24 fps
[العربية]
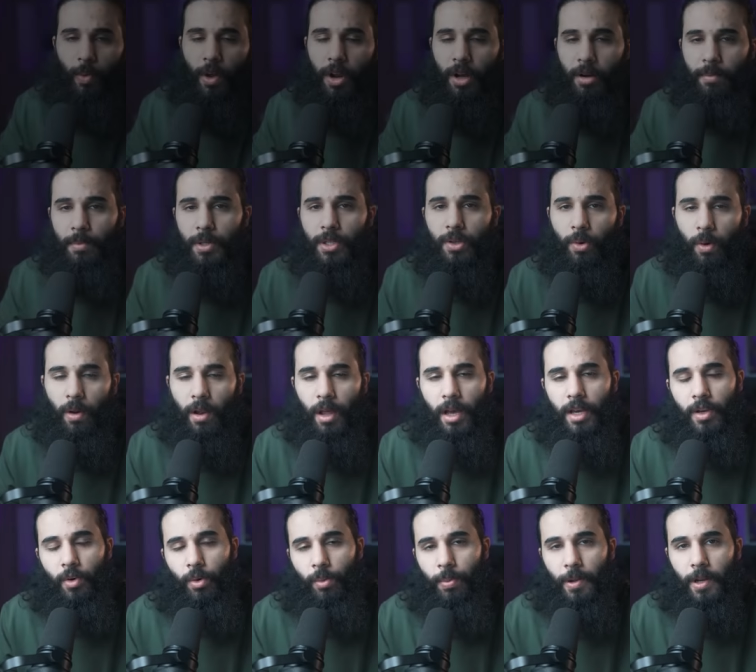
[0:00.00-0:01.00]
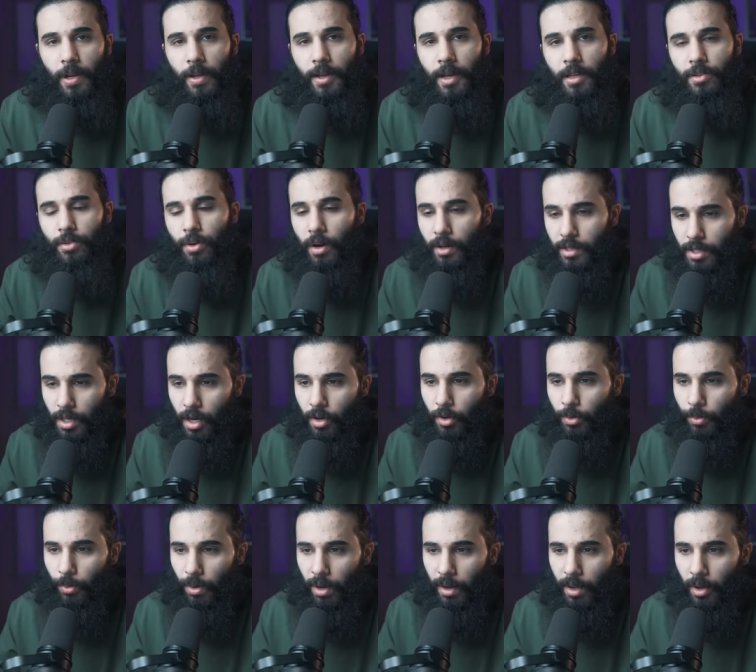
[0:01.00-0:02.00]
ورحمة الله وبركاته
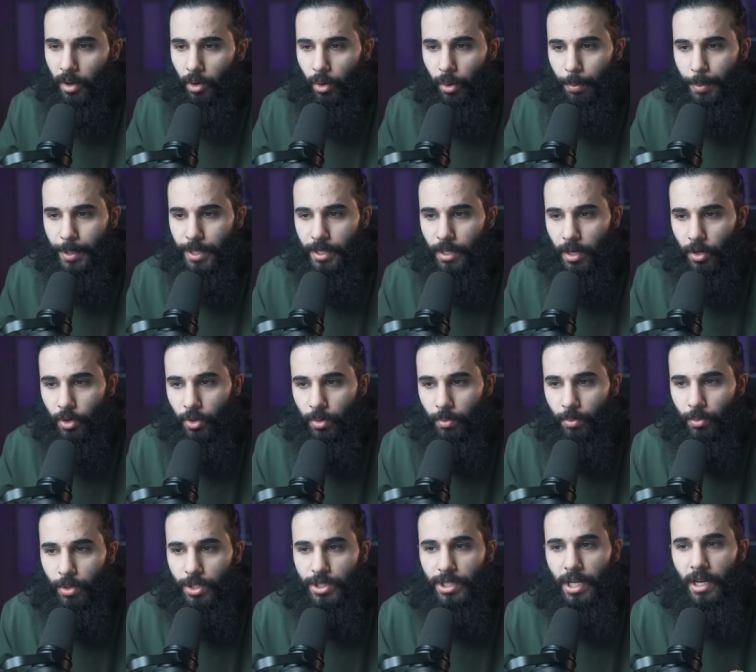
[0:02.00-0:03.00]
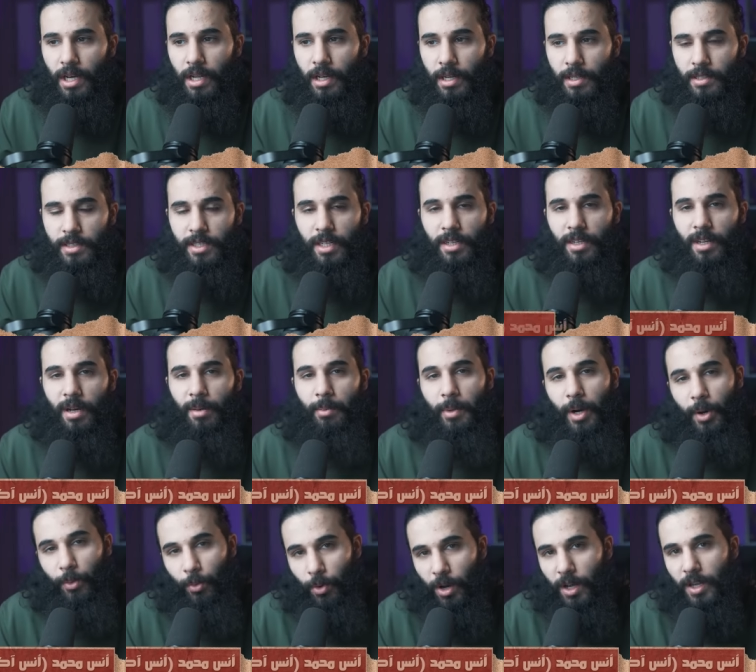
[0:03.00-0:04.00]
حياكم الله وبياكم وجعل الجنة
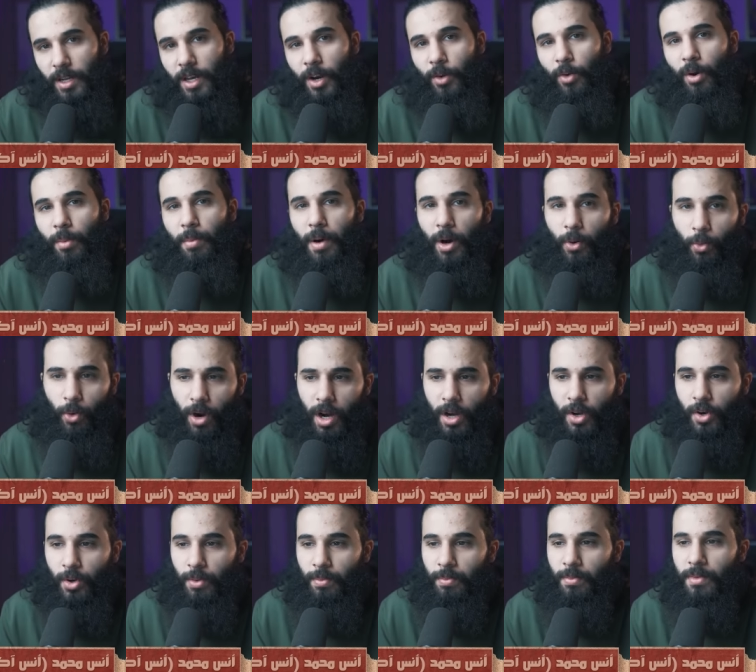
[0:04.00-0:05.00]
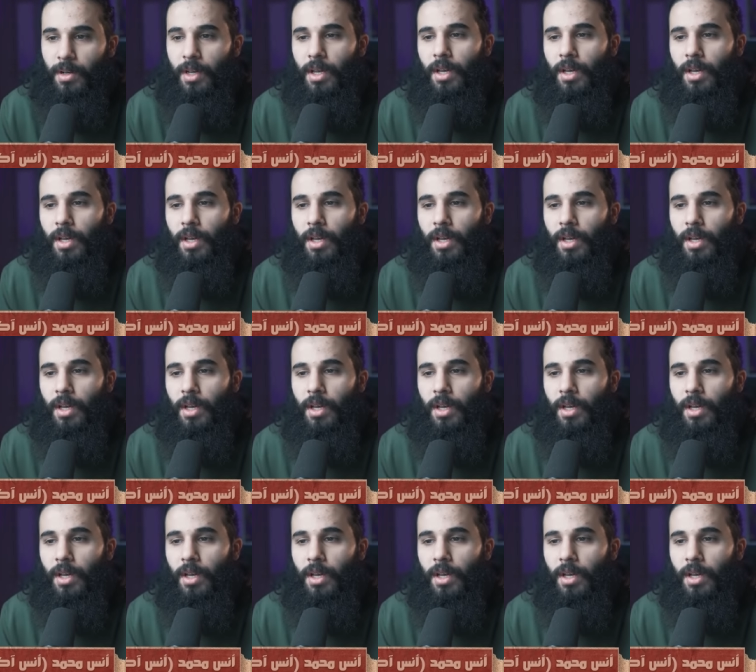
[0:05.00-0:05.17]
مأوانا ومأواكم